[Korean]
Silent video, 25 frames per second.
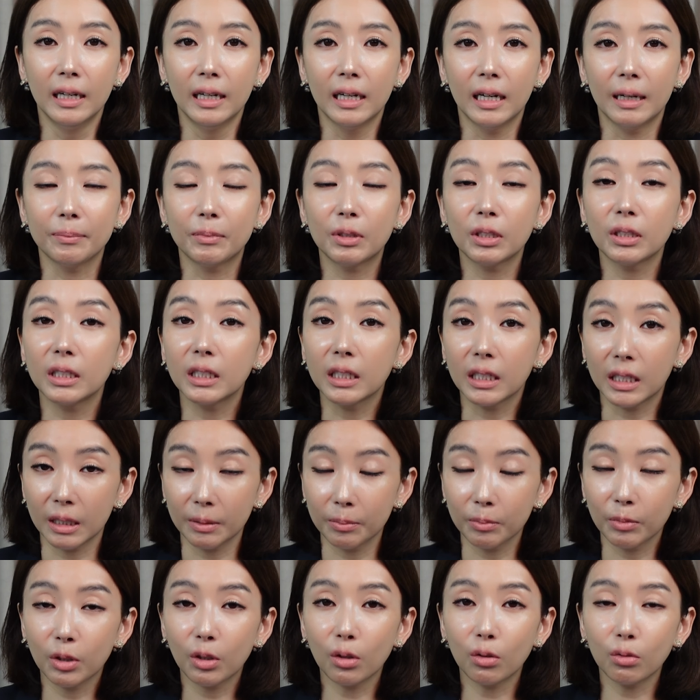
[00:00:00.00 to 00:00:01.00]
아무튼 이
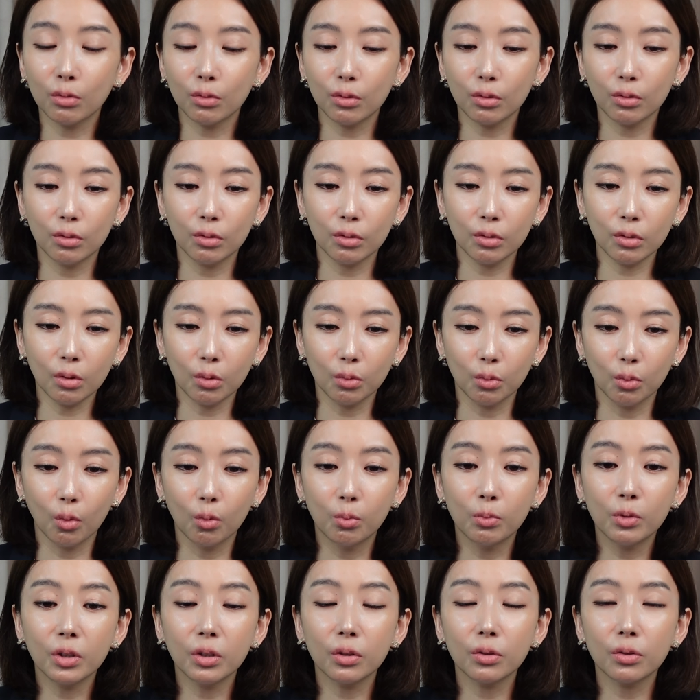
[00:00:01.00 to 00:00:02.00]
김경수는요
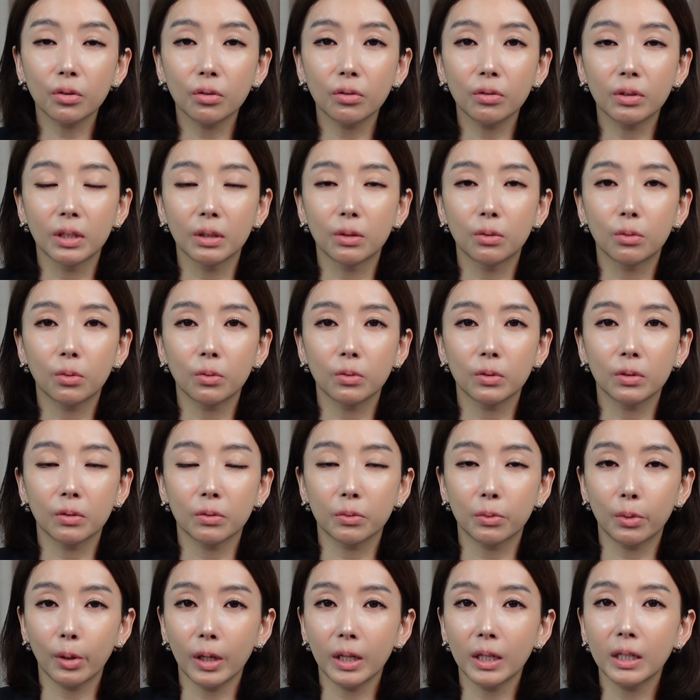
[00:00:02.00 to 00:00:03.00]
노무현 전
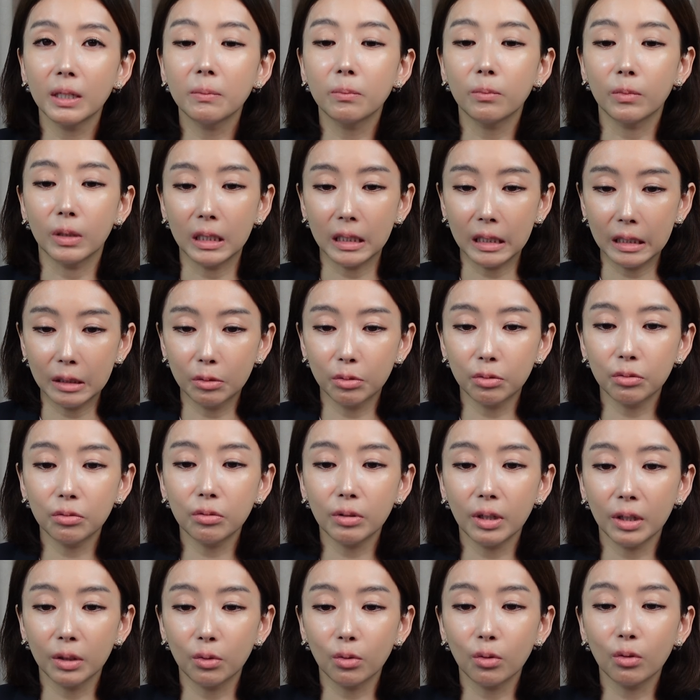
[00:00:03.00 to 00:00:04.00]
대통령 퇴임
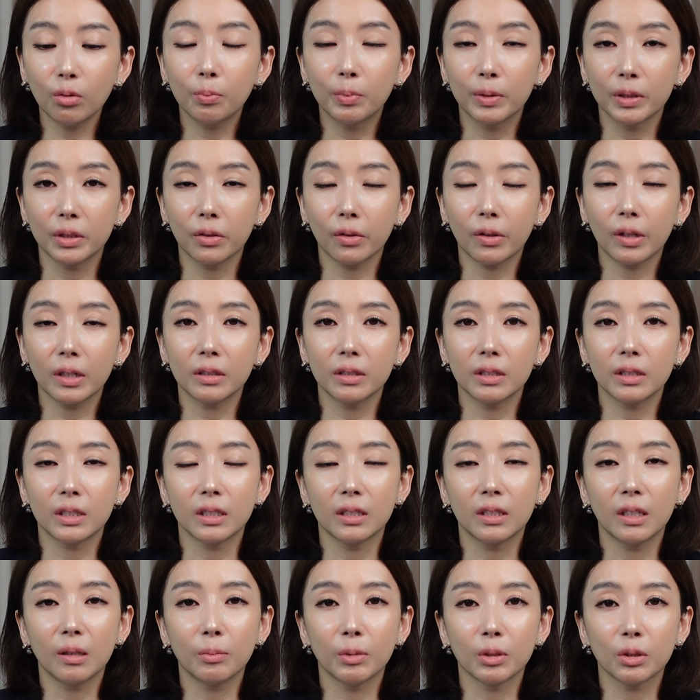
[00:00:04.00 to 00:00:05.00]
이후에도 비서관을
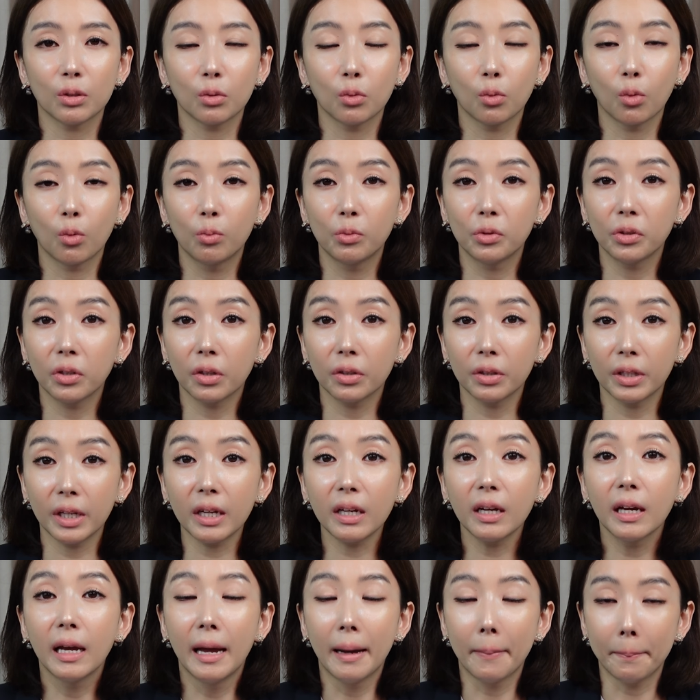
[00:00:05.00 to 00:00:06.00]
지내면서
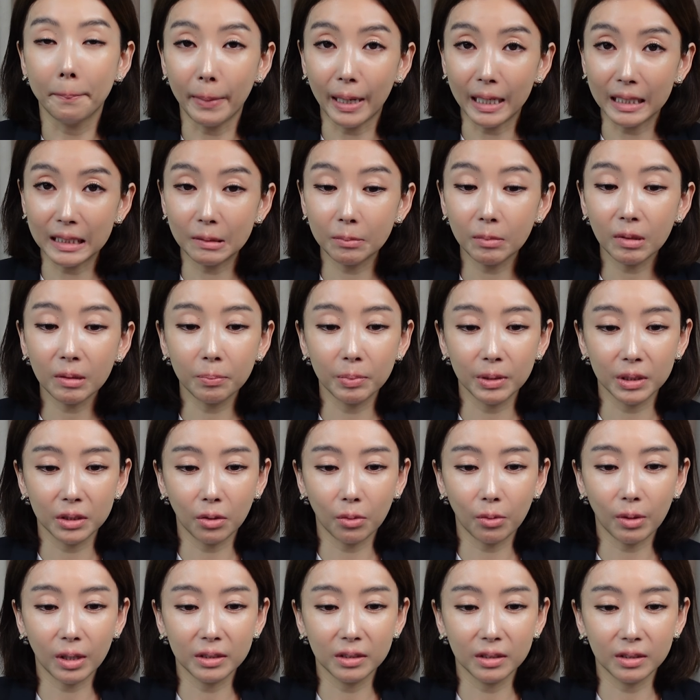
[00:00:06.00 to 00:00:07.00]
노무현의 마지막
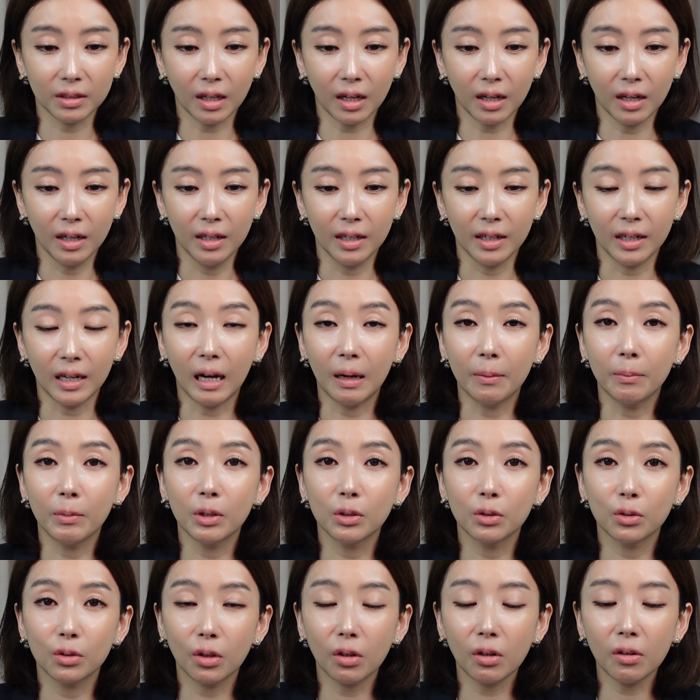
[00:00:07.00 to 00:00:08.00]

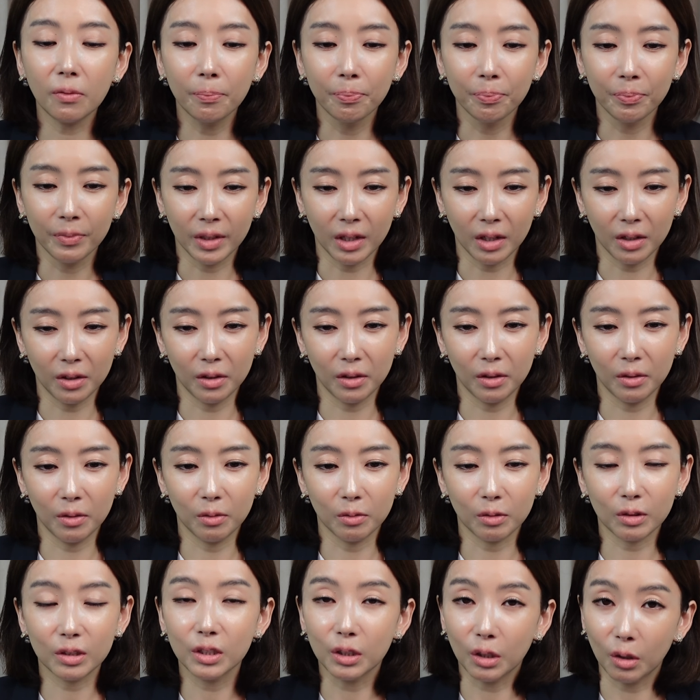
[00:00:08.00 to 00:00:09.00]
비서관이다라면서
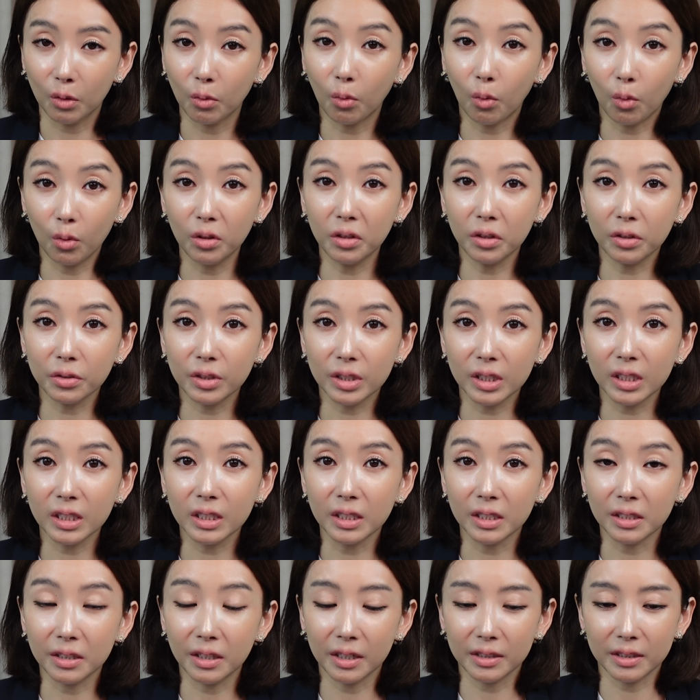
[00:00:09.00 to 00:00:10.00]
어 그냥
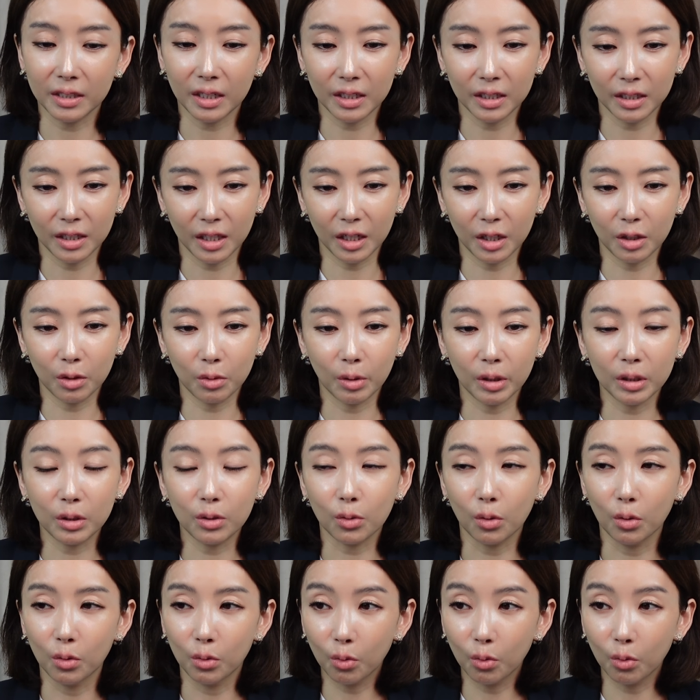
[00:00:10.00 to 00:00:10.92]
올려치기 대상이 되기도 했죠.